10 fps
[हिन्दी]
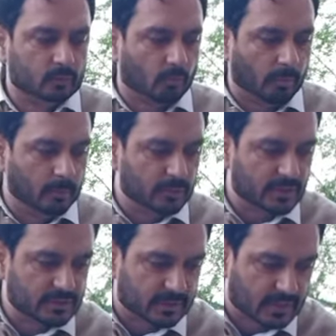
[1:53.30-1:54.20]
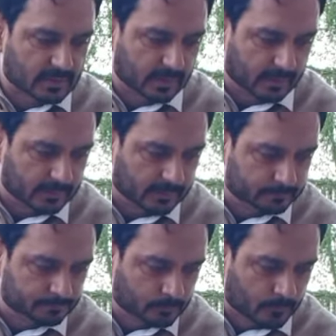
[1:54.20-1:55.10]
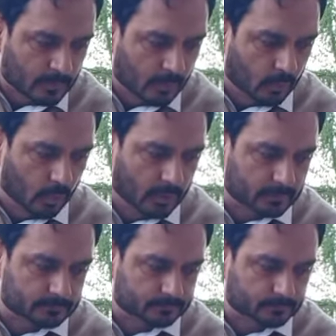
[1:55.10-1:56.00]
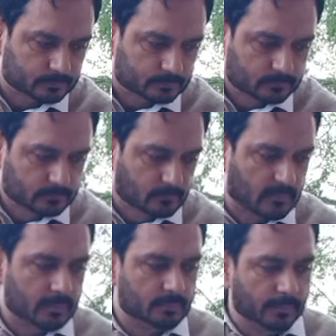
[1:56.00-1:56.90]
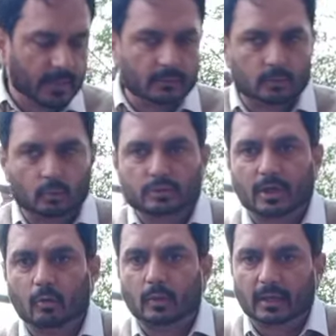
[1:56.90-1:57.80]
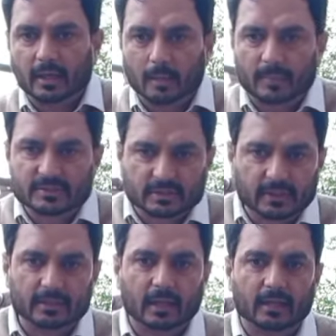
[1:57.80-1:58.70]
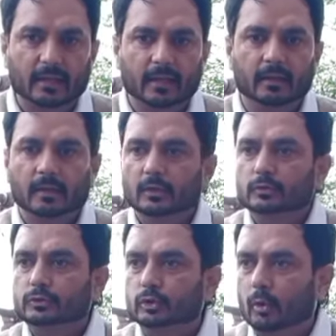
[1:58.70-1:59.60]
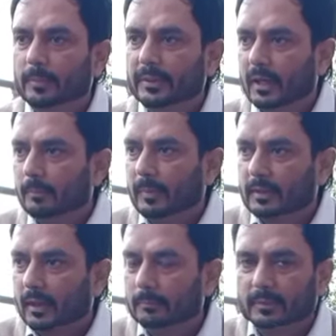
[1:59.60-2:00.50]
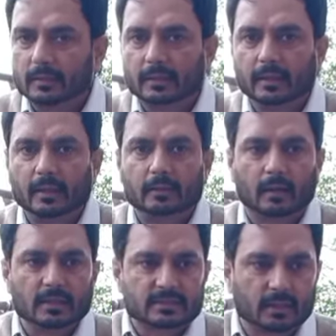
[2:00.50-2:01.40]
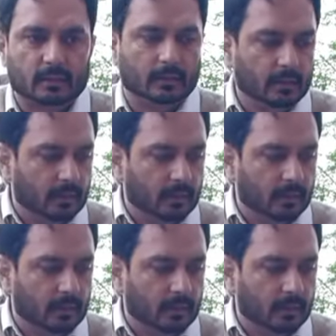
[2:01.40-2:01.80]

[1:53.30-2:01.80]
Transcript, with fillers: तो वो भी मुझे अच्छी तरह से याद है और मैं ज़रूर चाहूँगा कि यहाँ पर जितने इदारे हैं जो भी यहाँ पर काम करते हैं खासकर